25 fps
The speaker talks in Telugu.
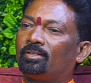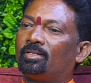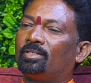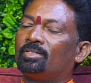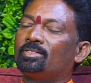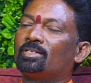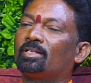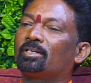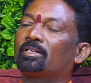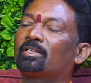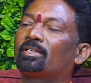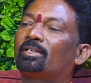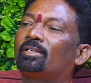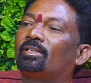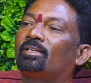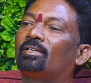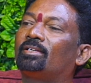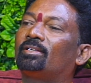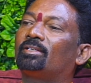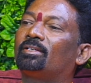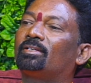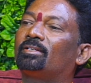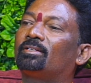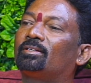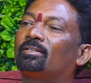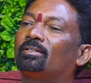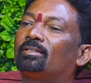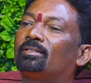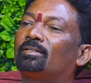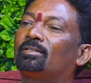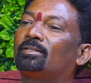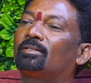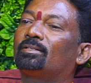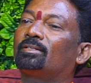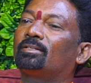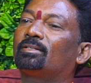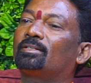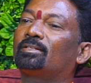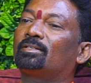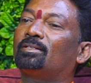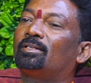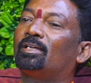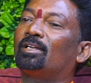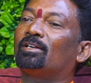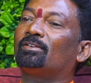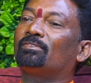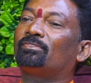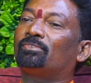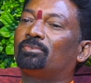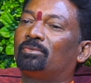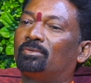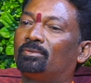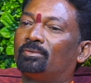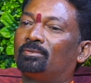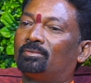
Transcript: నిజానికి గల్ఫ్